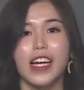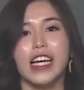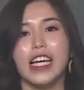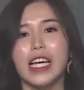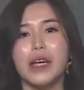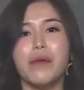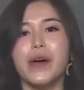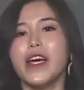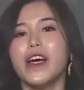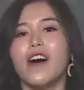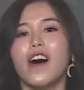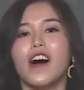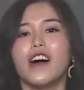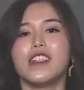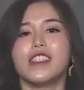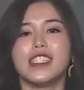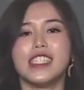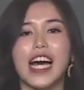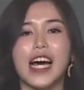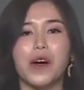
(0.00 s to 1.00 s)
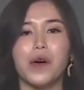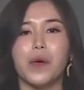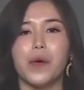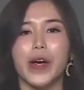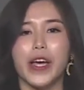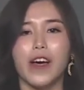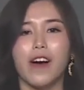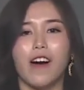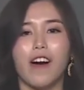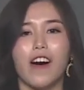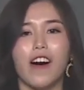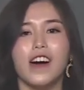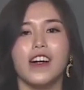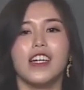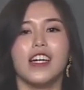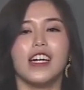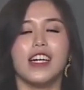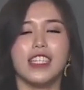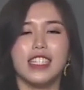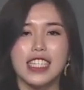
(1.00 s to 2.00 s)
因为哦，当归吼
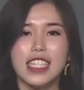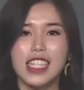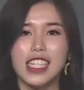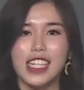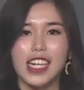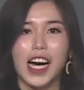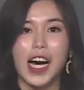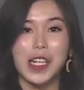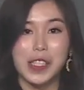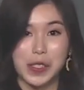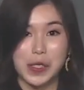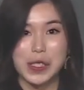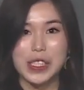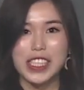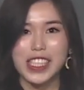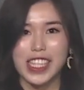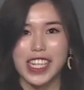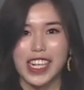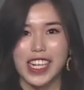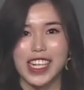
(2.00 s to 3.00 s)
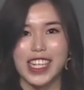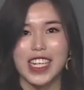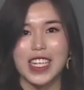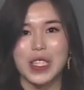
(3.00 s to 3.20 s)
是很热的，